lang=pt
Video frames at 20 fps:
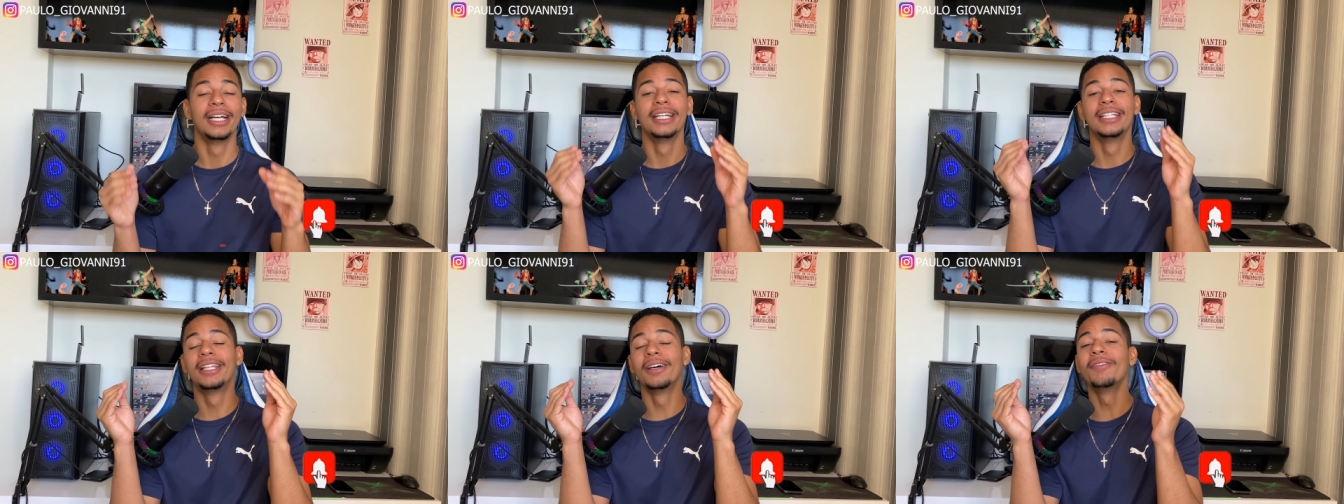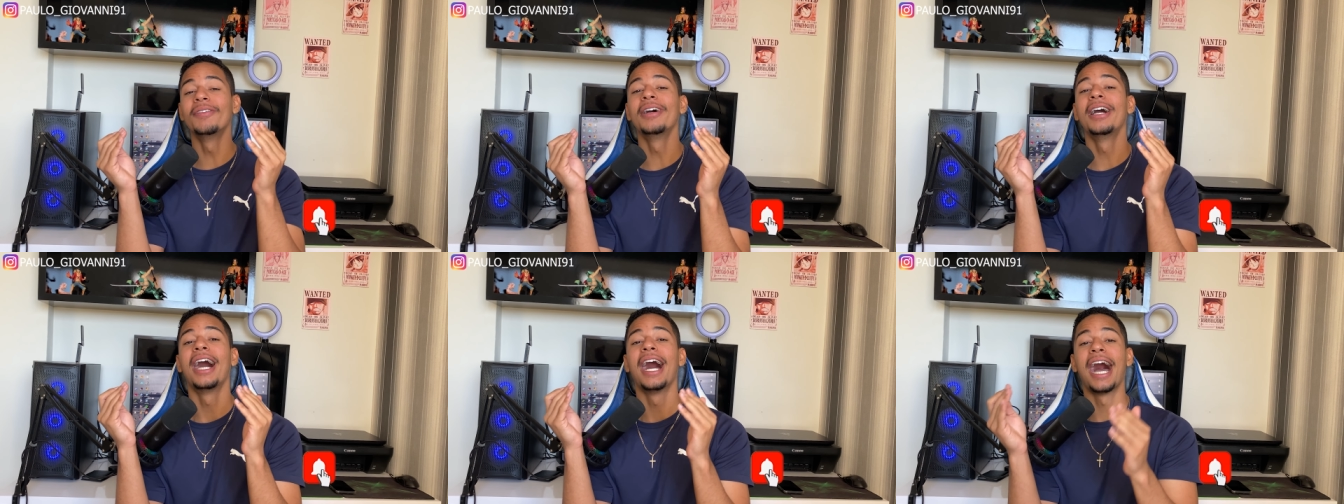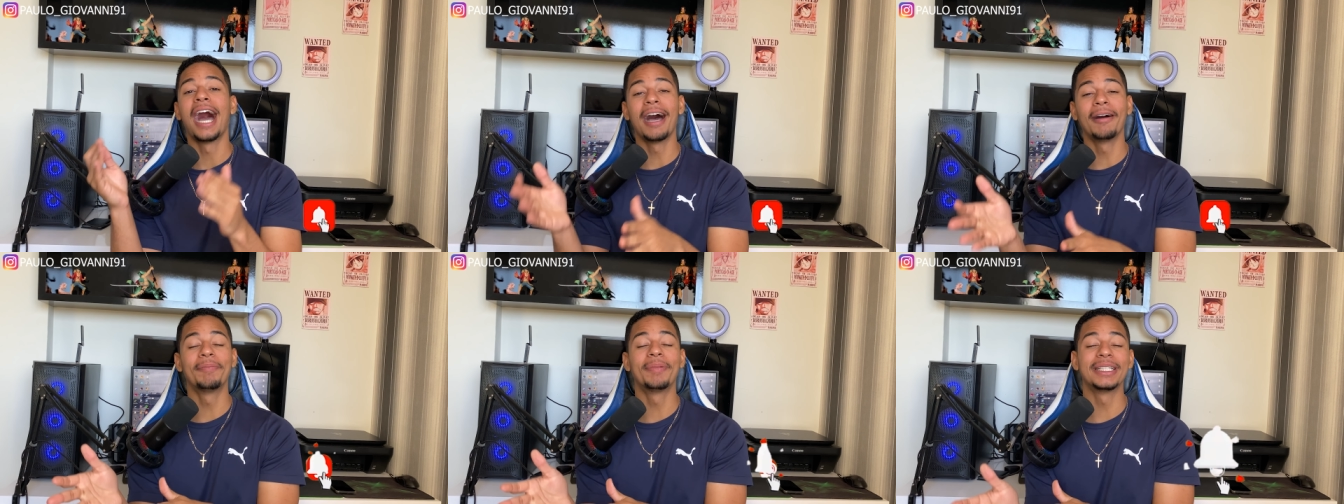Então,
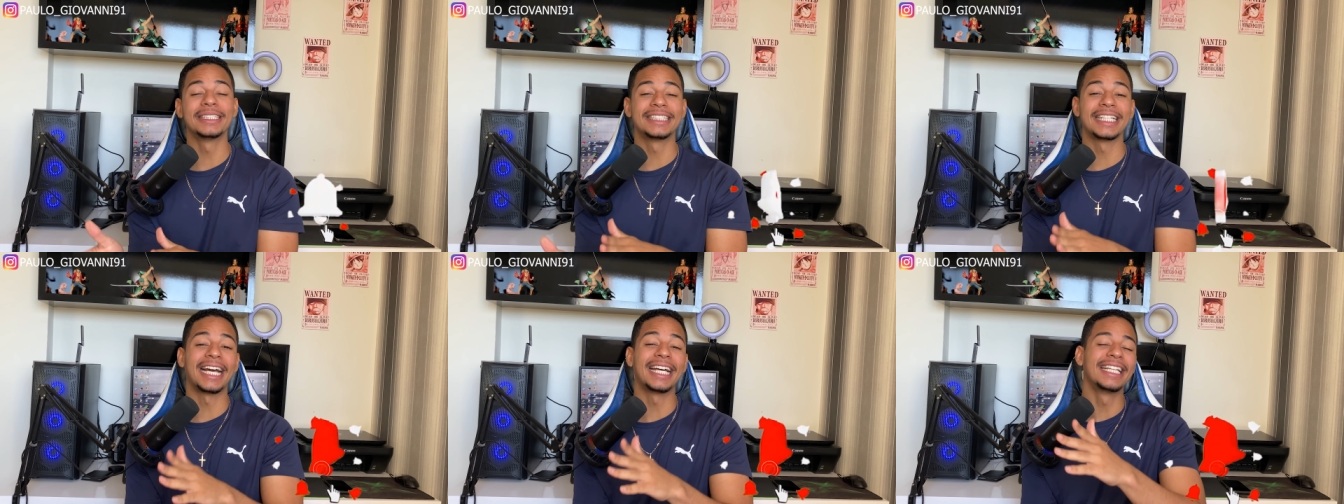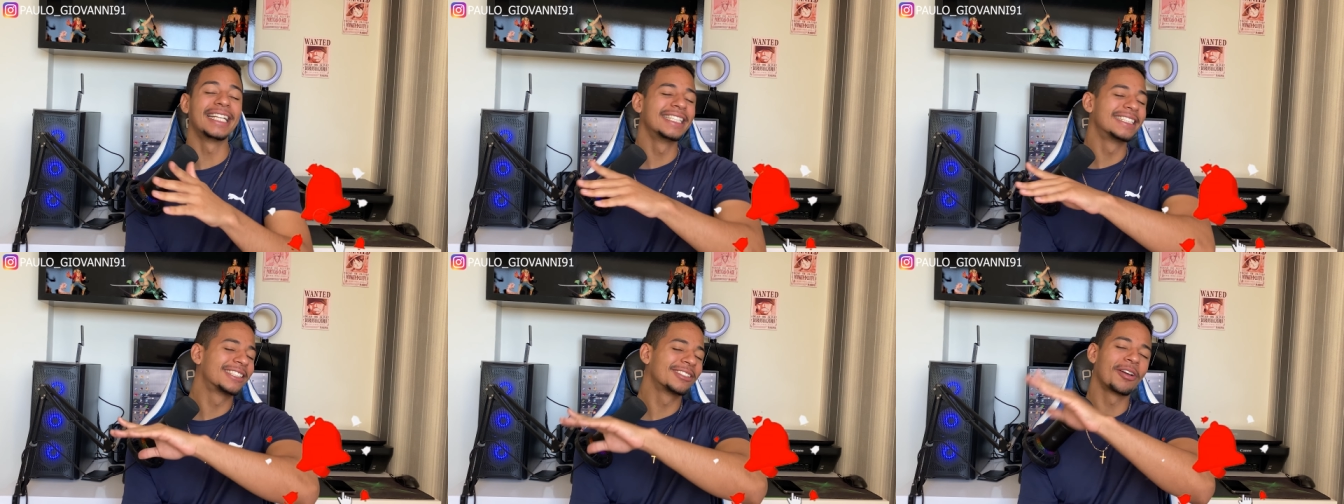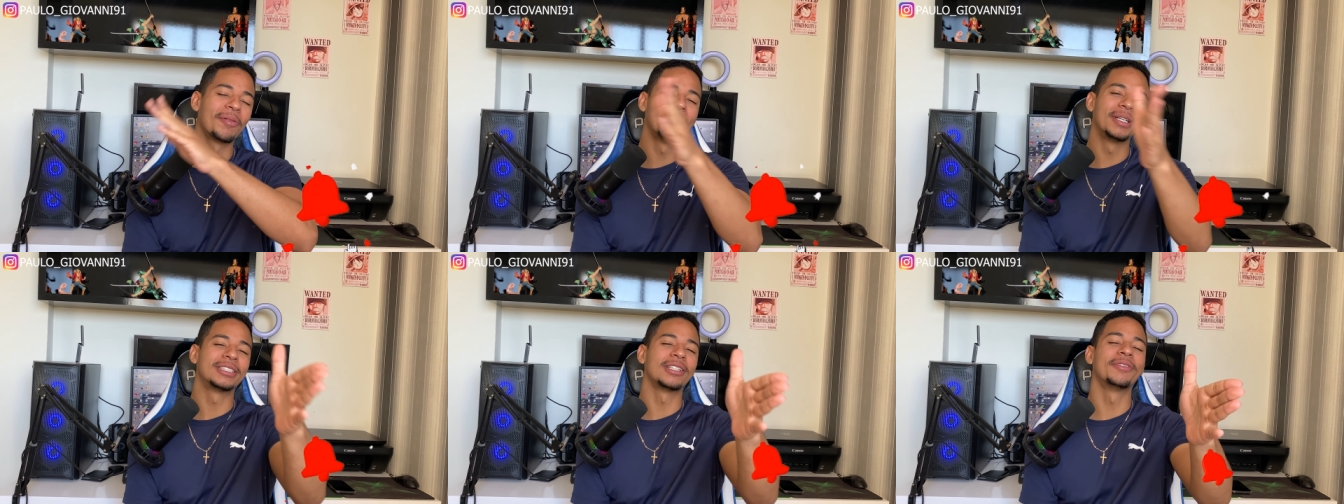rapaziada, antes de
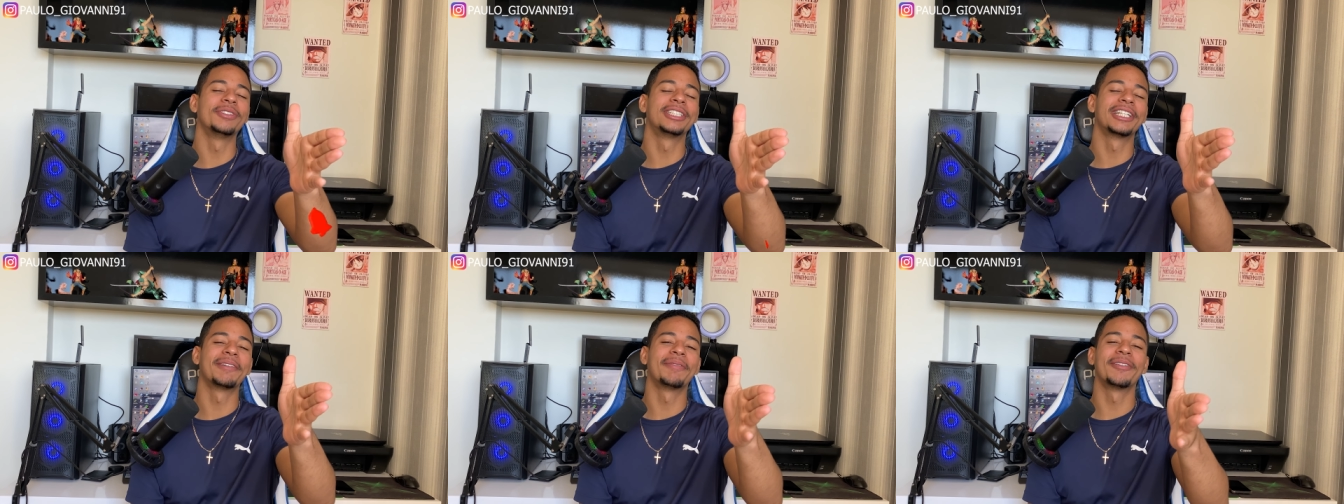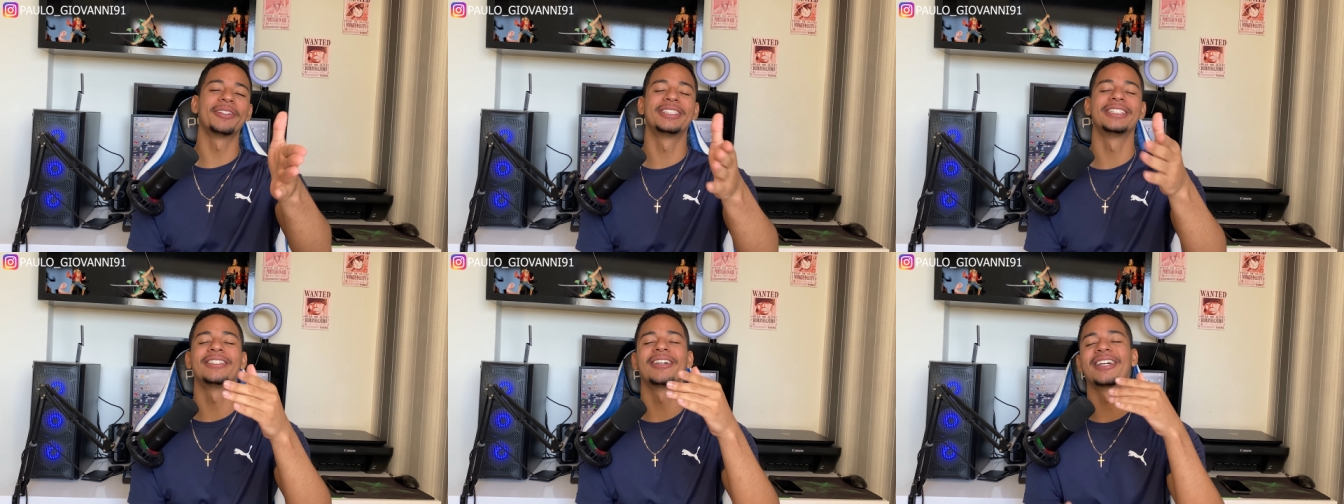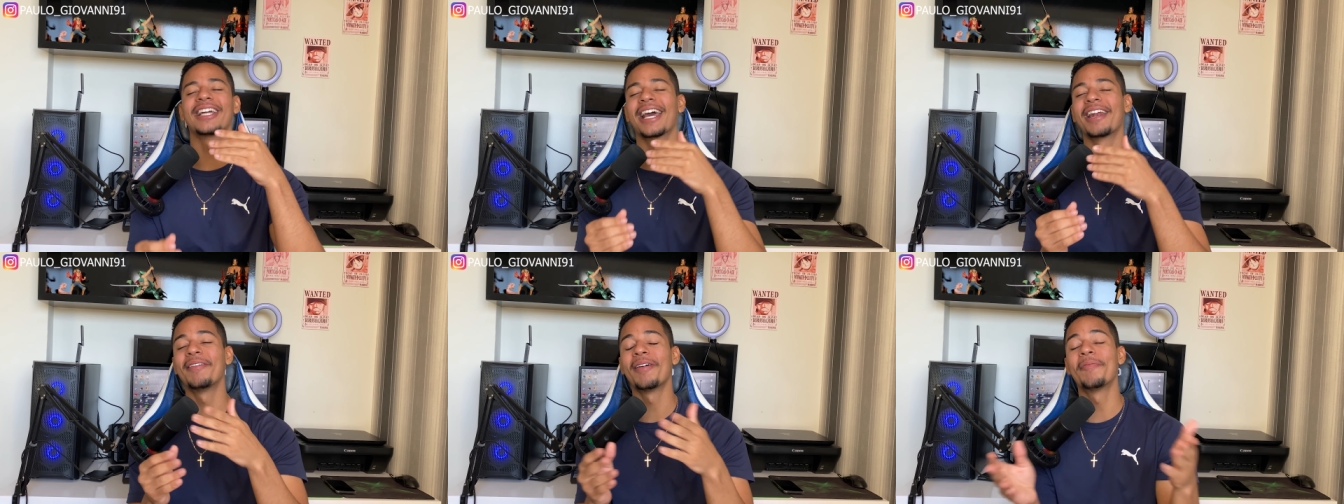começar o vídeo que você só
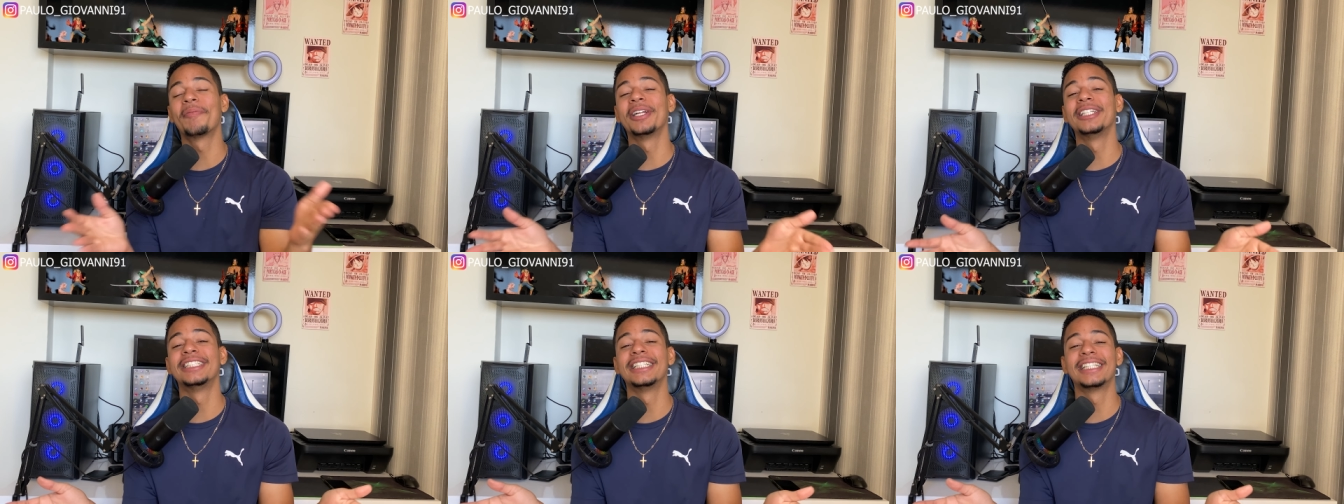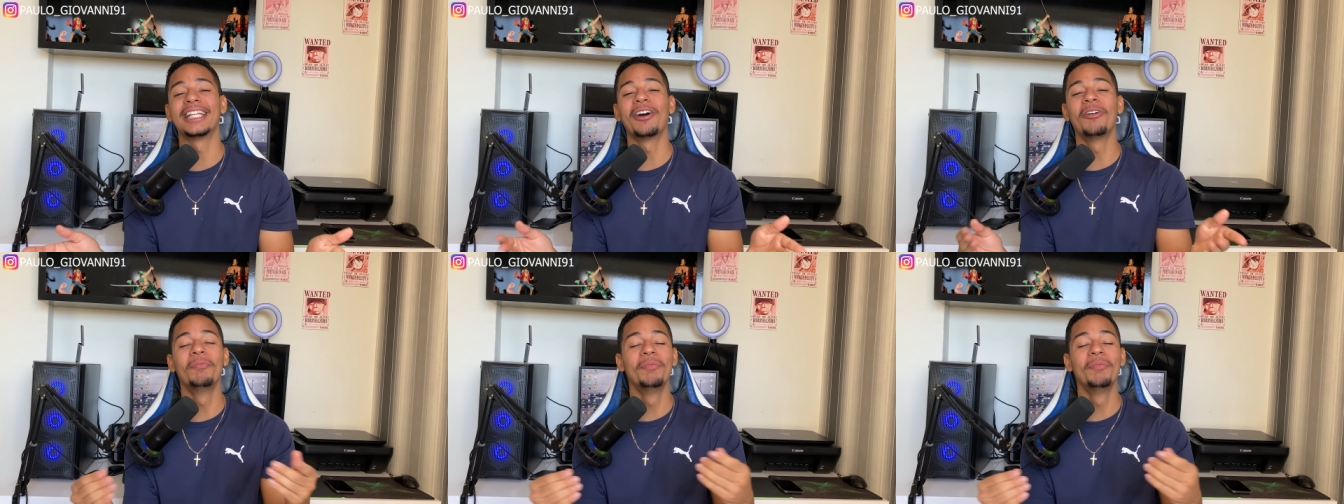querem me apresentar.